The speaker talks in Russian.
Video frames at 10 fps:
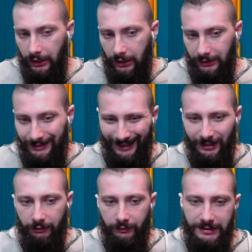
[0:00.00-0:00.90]
А, три
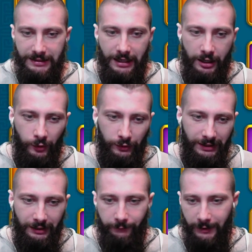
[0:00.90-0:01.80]
головы Цао,
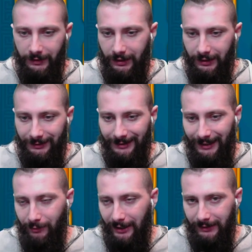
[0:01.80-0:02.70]
три Фридриха, три
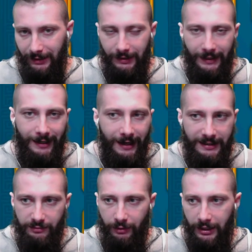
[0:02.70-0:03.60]
Мартела
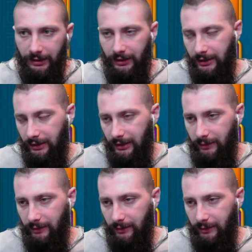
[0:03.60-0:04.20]
крайне мало и